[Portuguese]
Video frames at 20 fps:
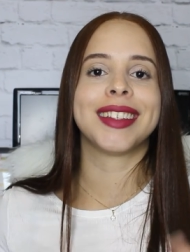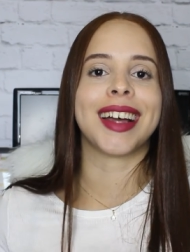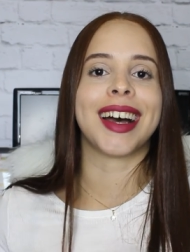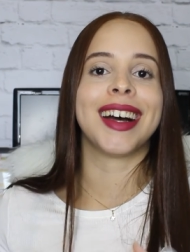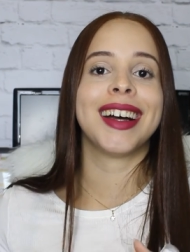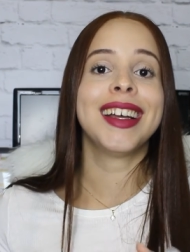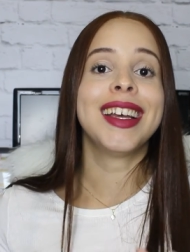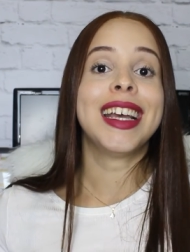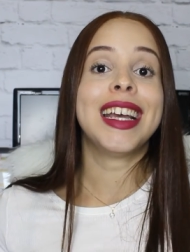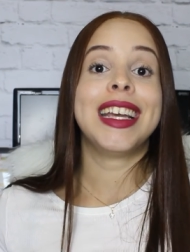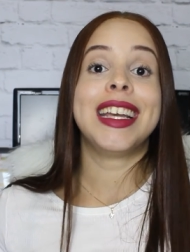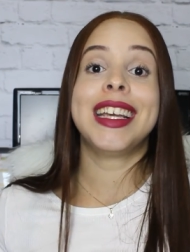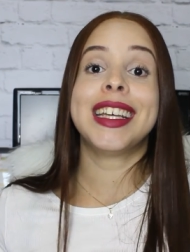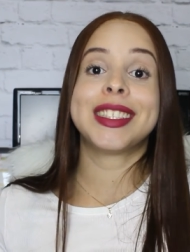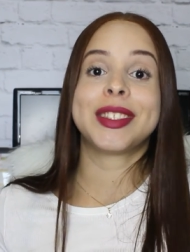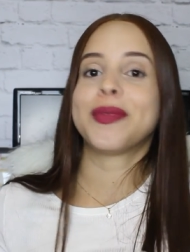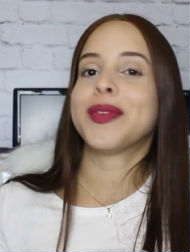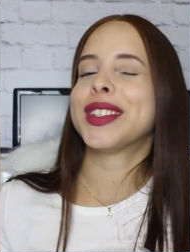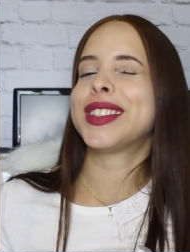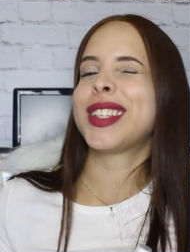tá? E
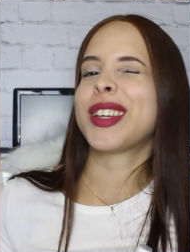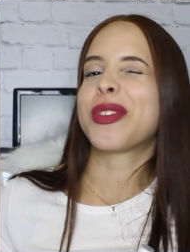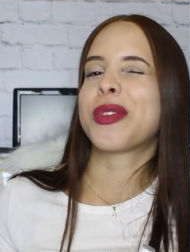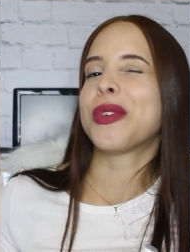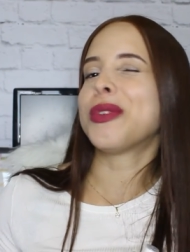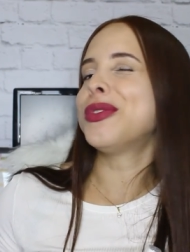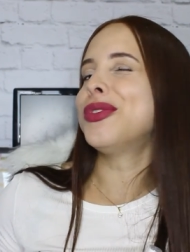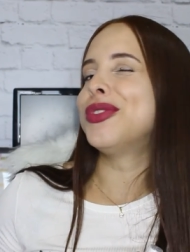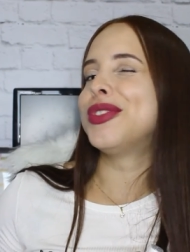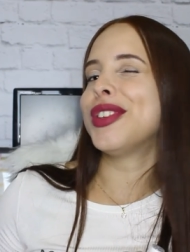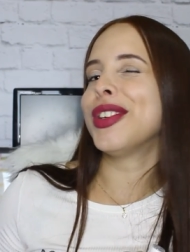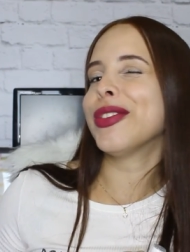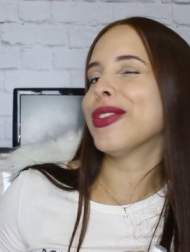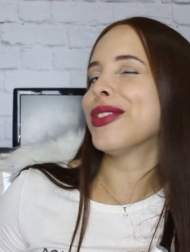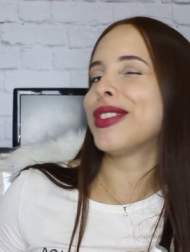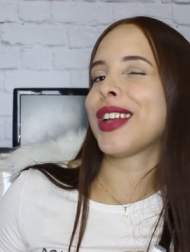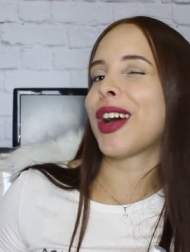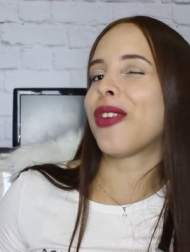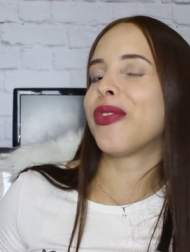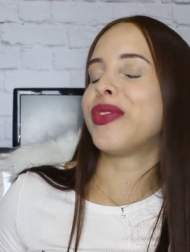se você curtiu
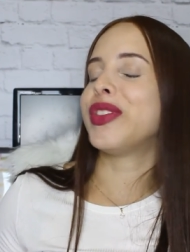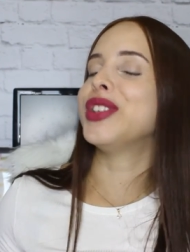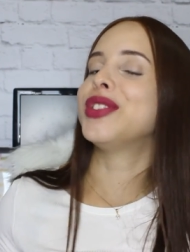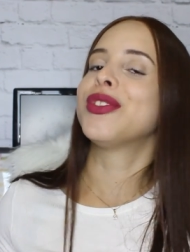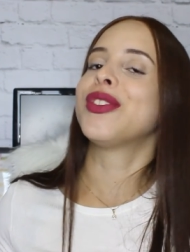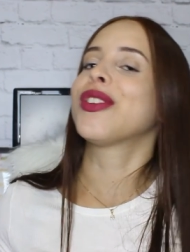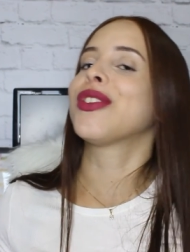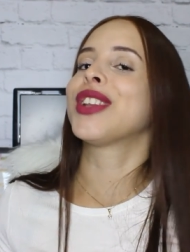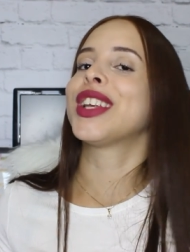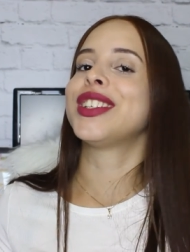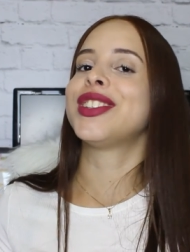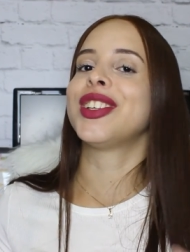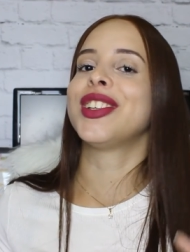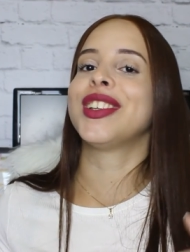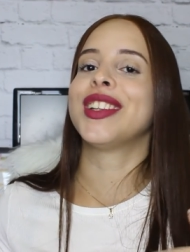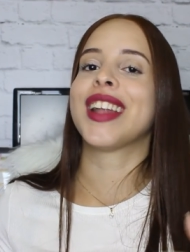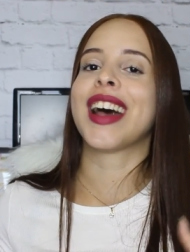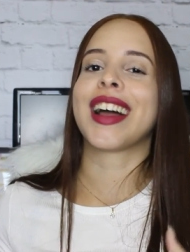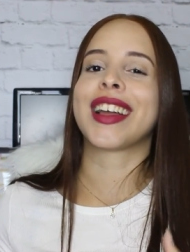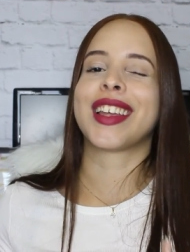tá, o vídeo, não deixe
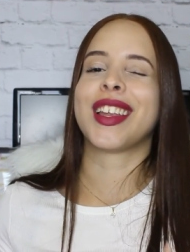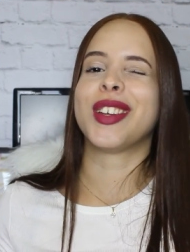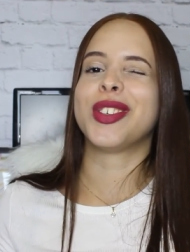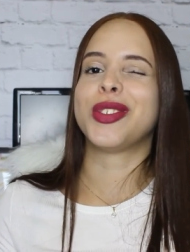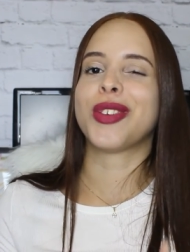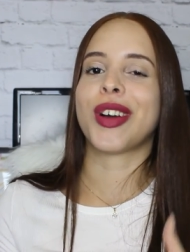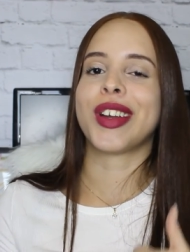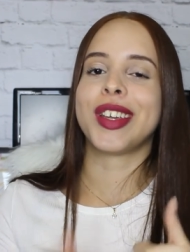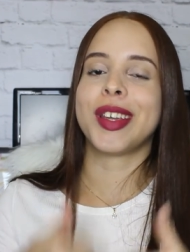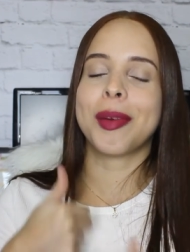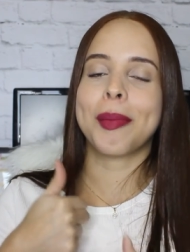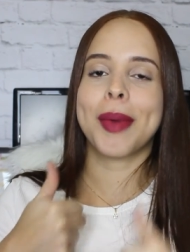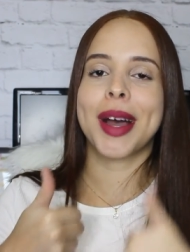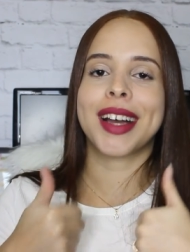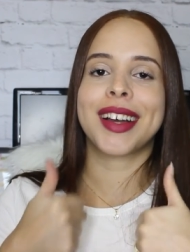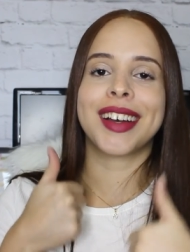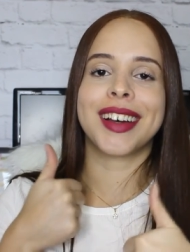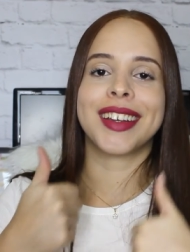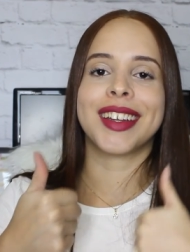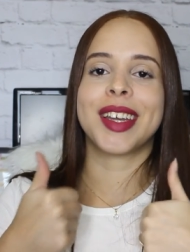de dar aquele joinha
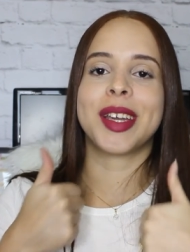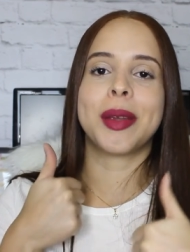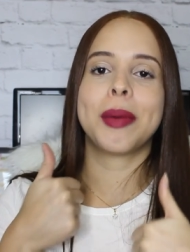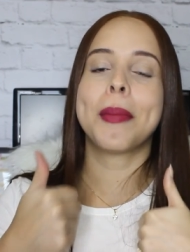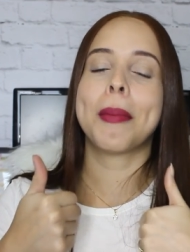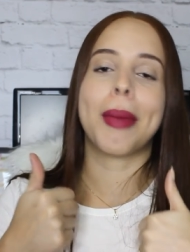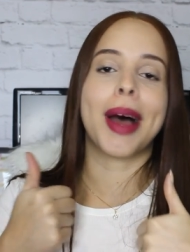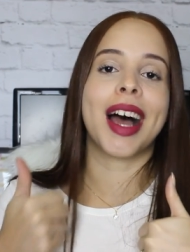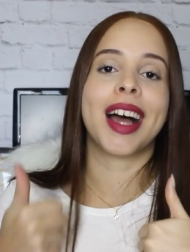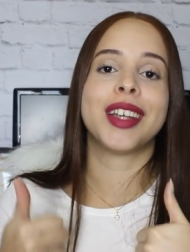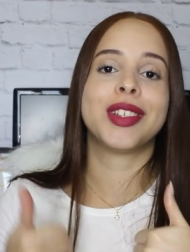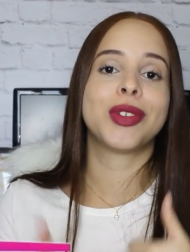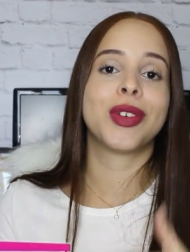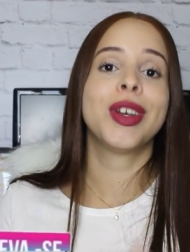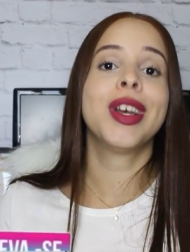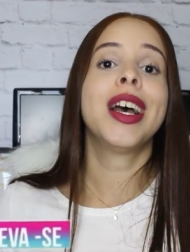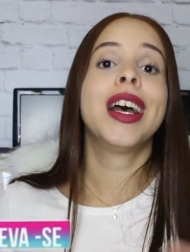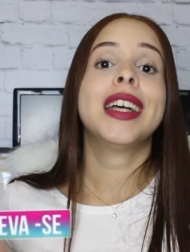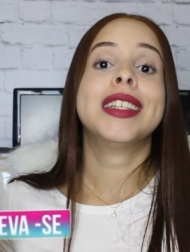bacana aí embaixo.